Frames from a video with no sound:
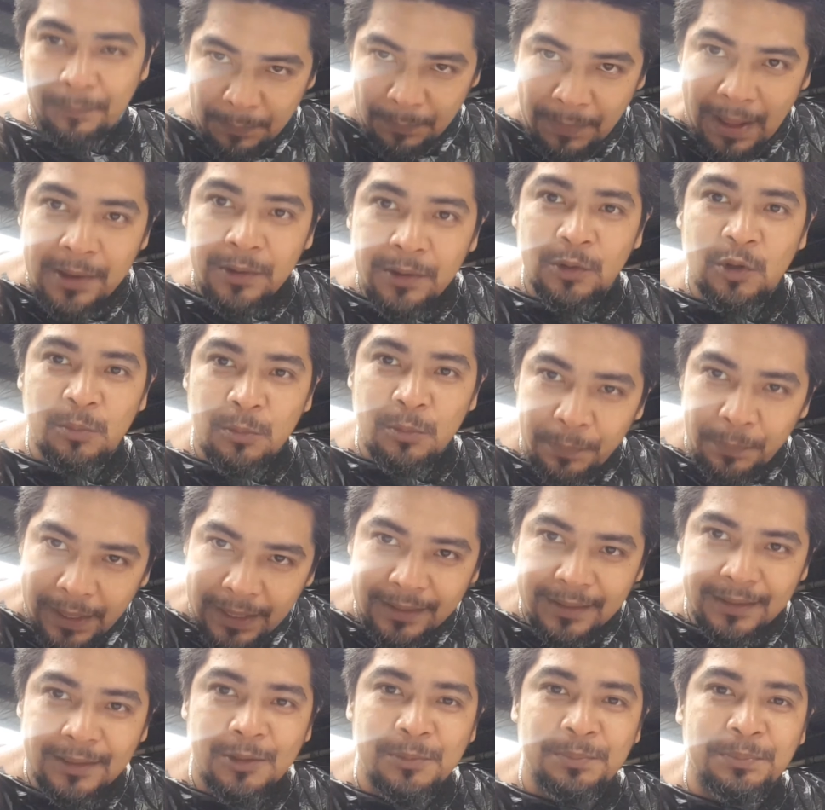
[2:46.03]
paano
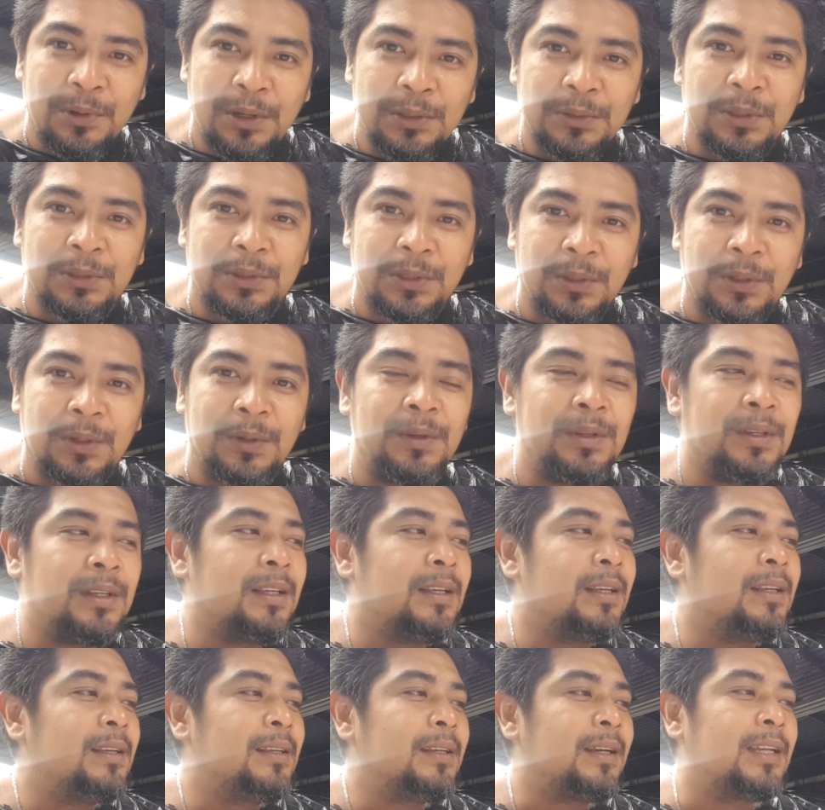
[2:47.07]
gumupit yung po ang totoo
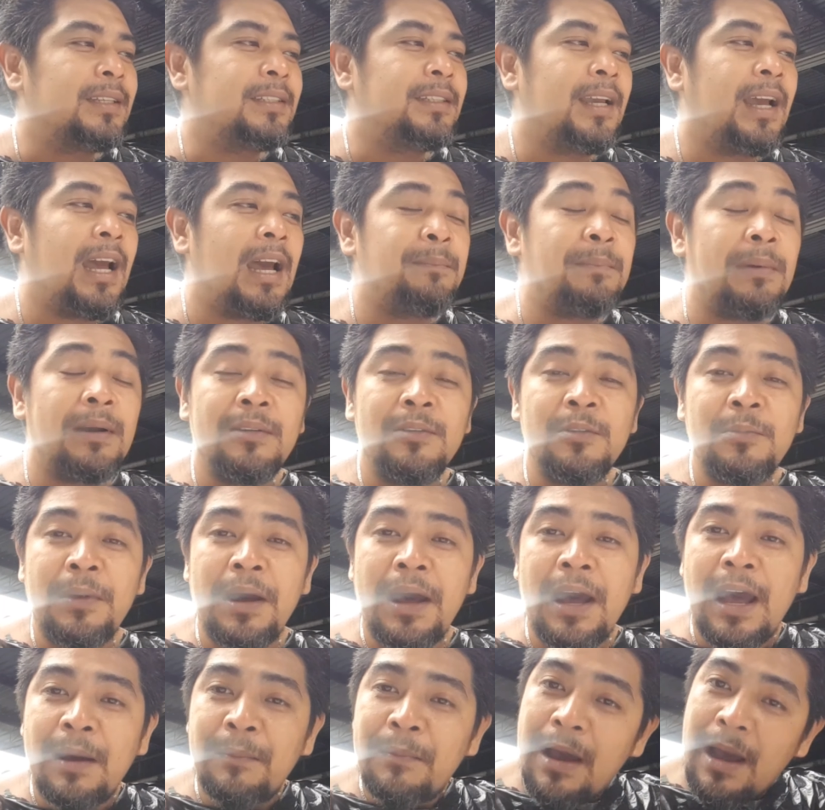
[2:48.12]
kasi habang
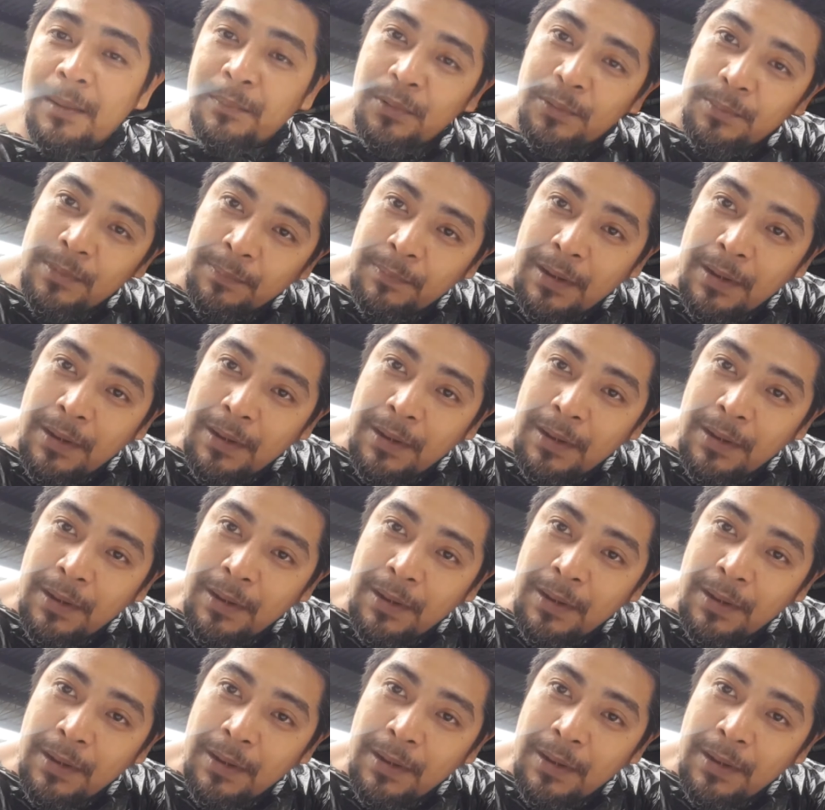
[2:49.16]
humahaba po,